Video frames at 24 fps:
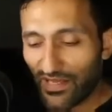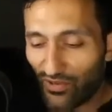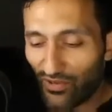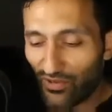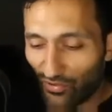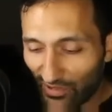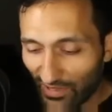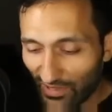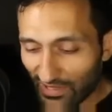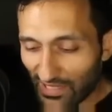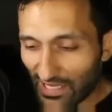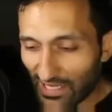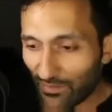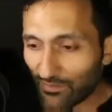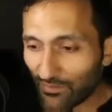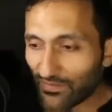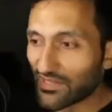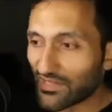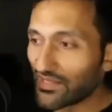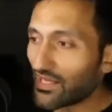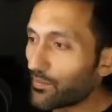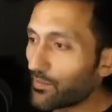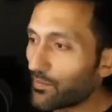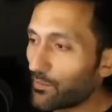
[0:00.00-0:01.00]
Und da kamen die
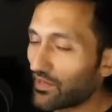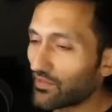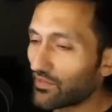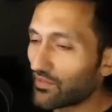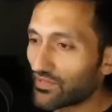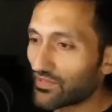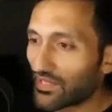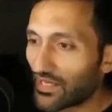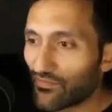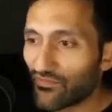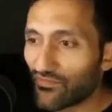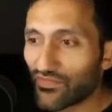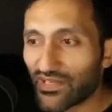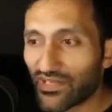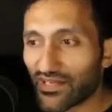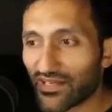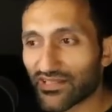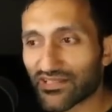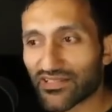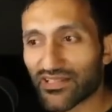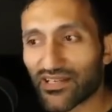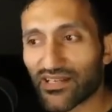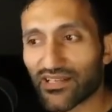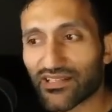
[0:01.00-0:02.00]
Nachbarn und haben wieder
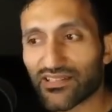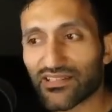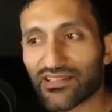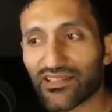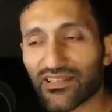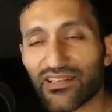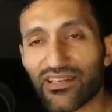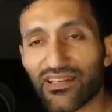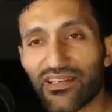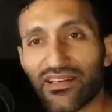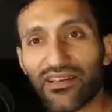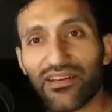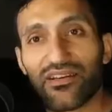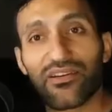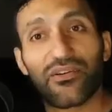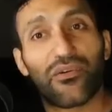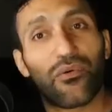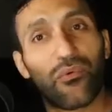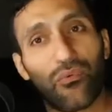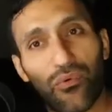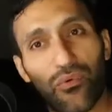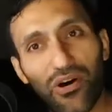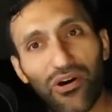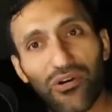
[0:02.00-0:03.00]
gesagt,
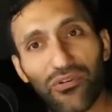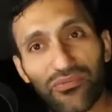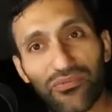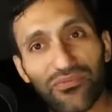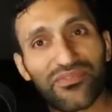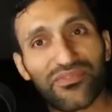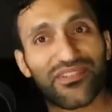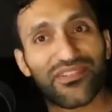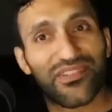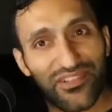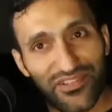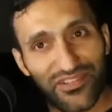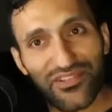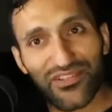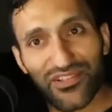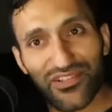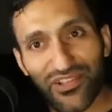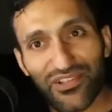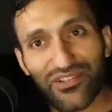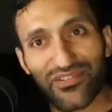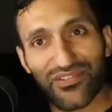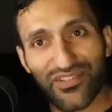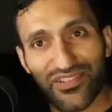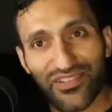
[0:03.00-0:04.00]
wow, das ist
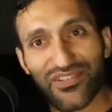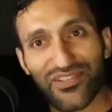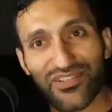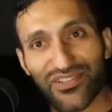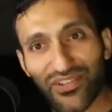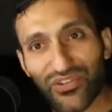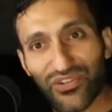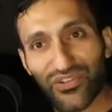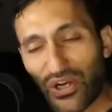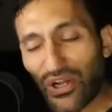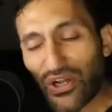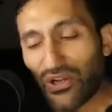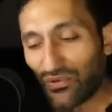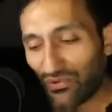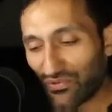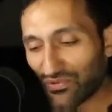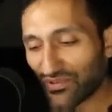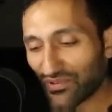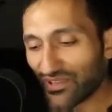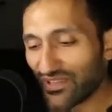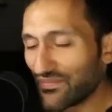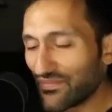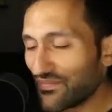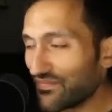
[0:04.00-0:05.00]
ja, das ist ja toll,
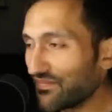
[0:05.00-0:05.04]
oder?